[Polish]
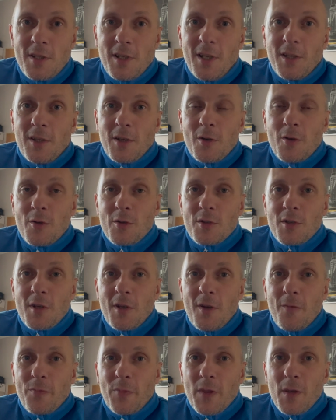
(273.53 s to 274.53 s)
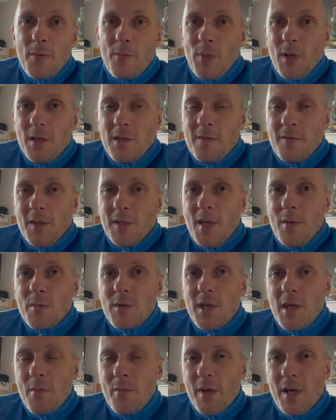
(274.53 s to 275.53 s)
dlatego że paliwa
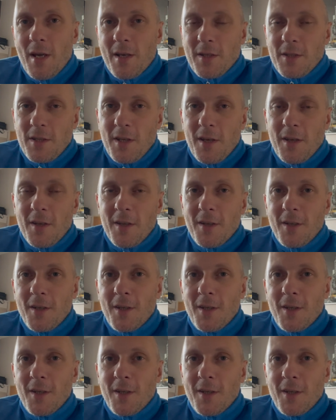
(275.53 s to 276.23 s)
nam nie braknie,